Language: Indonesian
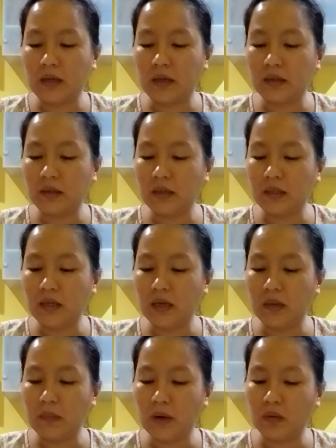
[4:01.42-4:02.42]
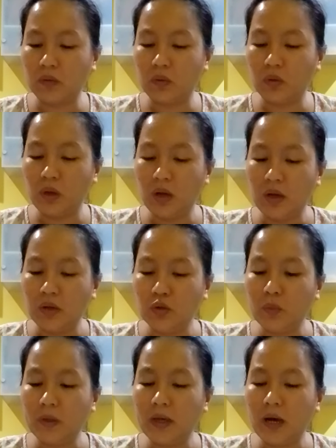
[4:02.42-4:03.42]
anaknya di dalam aku,
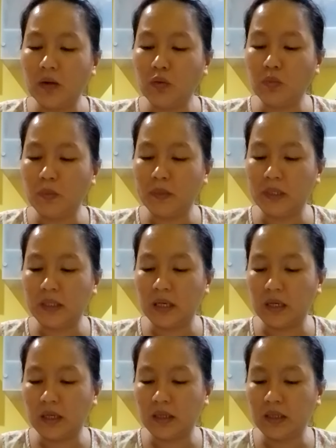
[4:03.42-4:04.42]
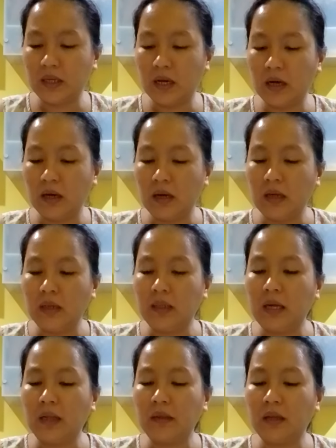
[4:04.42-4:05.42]
supaya aku memberitakan dia
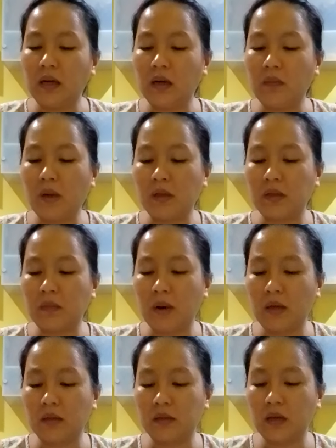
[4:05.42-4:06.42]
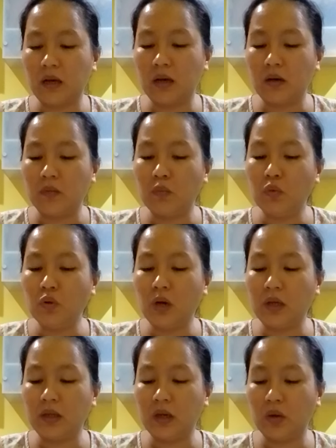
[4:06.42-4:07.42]
di antara bangsa-bangsa
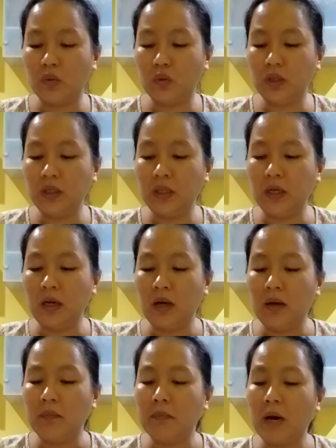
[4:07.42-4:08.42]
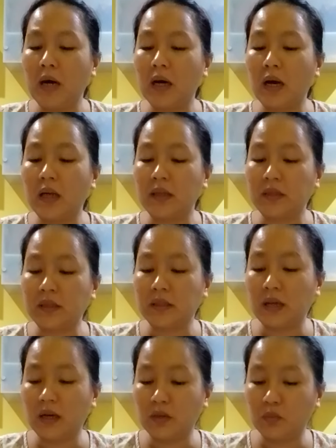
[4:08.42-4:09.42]
bukan Yahudi, maka
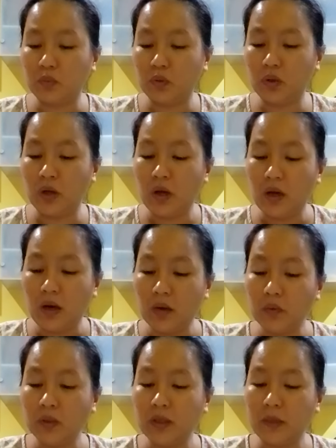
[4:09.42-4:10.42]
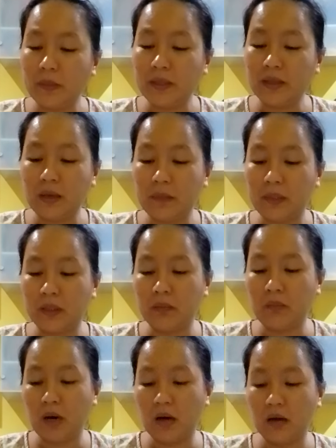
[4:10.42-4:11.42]
sesaat pun aku tidak minta
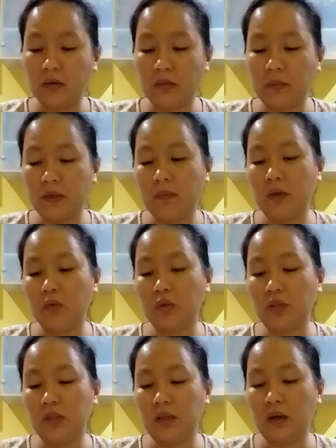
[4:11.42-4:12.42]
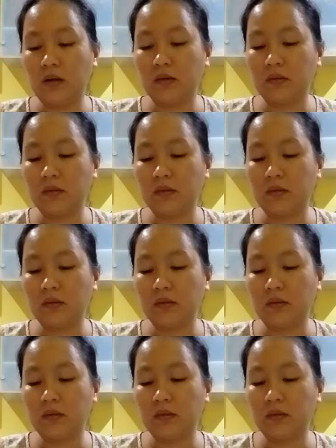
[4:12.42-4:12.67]
pertimbangan kepada manusia.'